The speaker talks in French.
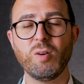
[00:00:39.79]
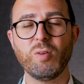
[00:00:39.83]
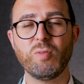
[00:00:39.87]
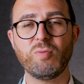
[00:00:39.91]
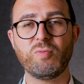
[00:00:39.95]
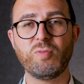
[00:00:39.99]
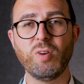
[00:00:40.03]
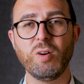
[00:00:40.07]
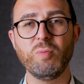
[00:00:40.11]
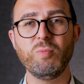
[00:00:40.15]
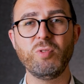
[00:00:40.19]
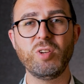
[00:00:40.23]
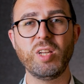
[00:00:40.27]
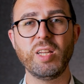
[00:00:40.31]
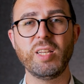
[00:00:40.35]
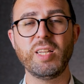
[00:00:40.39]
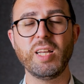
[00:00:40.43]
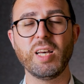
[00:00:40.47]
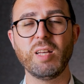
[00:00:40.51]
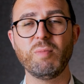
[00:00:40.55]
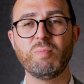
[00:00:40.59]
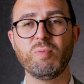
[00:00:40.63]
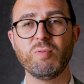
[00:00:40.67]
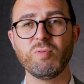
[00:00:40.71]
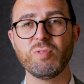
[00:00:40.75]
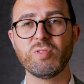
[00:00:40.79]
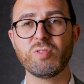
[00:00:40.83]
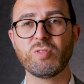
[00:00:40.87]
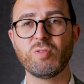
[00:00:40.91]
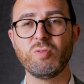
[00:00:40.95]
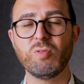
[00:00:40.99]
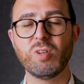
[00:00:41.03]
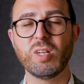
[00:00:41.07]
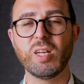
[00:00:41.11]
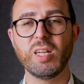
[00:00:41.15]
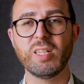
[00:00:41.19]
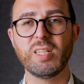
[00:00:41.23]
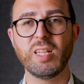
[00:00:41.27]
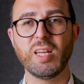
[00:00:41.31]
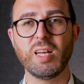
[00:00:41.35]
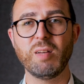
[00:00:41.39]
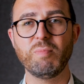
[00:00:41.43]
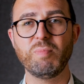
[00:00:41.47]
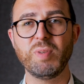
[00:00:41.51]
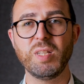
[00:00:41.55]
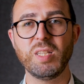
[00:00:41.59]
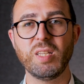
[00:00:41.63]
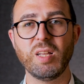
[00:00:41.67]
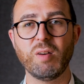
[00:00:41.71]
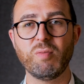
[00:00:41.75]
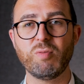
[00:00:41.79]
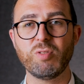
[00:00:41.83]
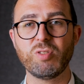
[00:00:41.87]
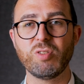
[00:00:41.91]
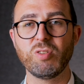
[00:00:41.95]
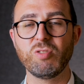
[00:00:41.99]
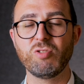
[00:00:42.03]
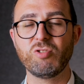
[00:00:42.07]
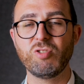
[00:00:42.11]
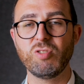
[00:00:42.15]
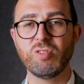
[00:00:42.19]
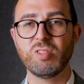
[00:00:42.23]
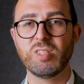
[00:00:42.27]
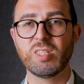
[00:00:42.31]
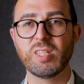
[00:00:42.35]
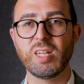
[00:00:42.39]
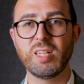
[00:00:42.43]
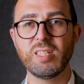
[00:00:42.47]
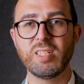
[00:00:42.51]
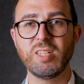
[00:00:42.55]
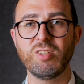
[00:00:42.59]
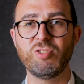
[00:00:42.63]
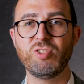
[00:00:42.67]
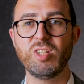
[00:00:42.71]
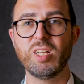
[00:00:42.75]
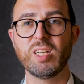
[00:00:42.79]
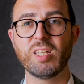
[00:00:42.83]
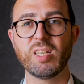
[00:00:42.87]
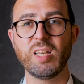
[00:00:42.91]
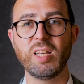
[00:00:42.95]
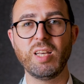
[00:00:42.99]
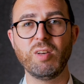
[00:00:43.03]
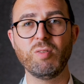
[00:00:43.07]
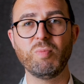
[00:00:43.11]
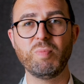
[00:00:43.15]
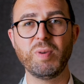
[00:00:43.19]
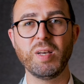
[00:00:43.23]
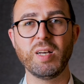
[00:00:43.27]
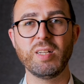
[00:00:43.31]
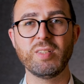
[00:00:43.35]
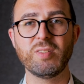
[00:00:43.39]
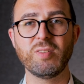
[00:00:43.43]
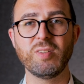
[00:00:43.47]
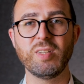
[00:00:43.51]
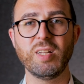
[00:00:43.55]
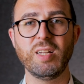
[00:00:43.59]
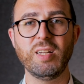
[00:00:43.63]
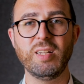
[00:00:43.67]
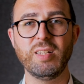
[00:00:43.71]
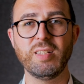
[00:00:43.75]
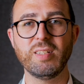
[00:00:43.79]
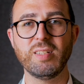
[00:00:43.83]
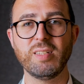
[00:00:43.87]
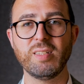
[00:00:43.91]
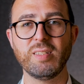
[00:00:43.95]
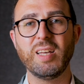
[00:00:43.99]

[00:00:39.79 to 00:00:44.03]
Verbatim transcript: formuler des réponses concrètes et rapides à vos enjeux stratégiques et opérationnels,